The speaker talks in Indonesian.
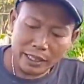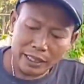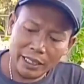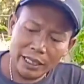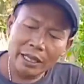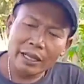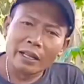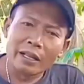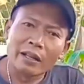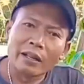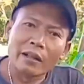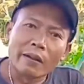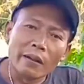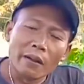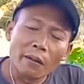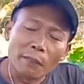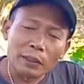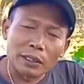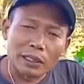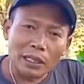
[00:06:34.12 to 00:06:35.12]
ini
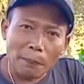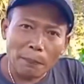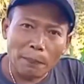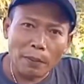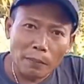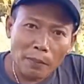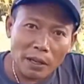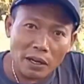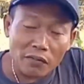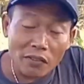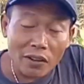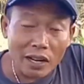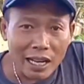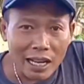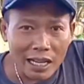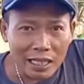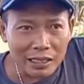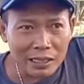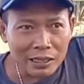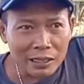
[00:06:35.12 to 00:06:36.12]
bisa
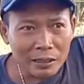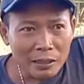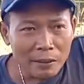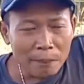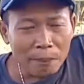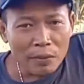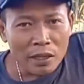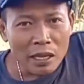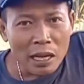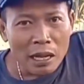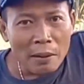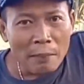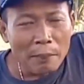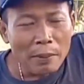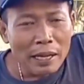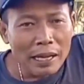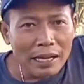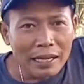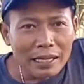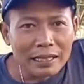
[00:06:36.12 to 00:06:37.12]
bermanfaat
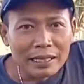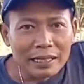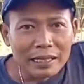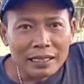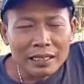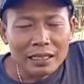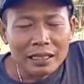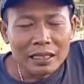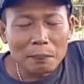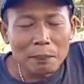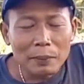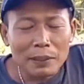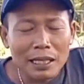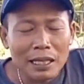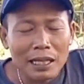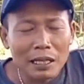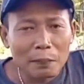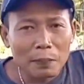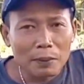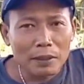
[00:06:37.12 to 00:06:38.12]
bagi
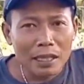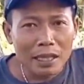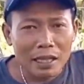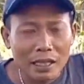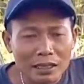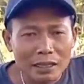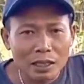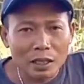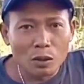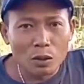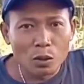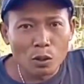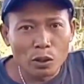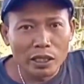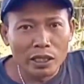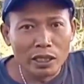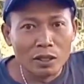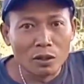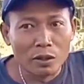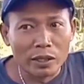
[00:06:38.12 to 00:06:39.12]
petani-petani seluruh
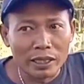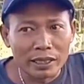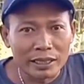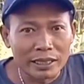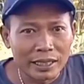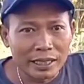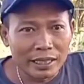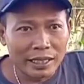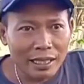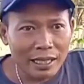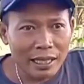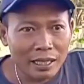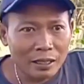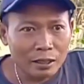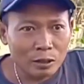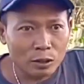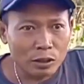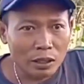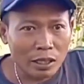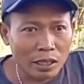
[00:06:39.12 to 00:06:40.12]
Indonesia ya
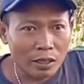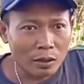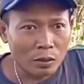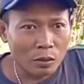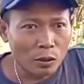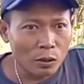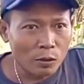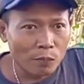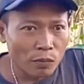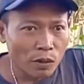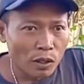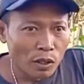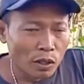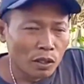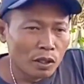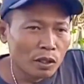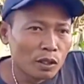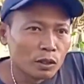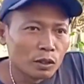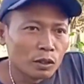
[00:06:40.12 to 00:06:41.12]
saudaraku
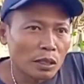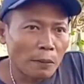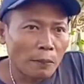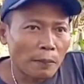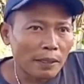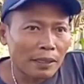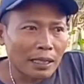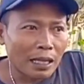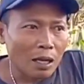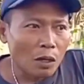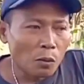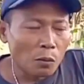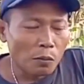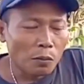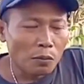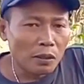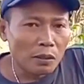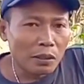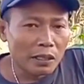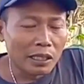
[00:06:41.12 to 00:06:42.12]
siapa tahu
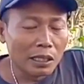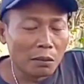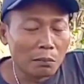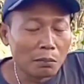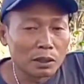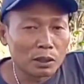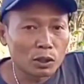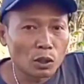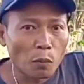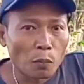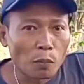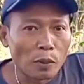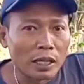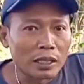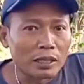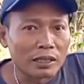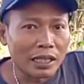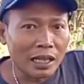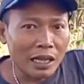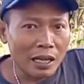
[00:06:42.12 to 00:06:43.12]
ingin
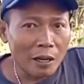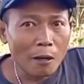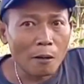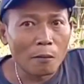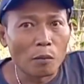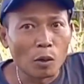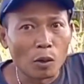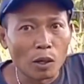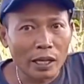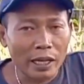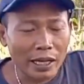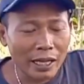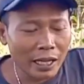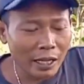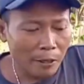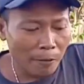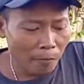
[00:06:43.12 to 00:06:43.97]
mencobanya boleh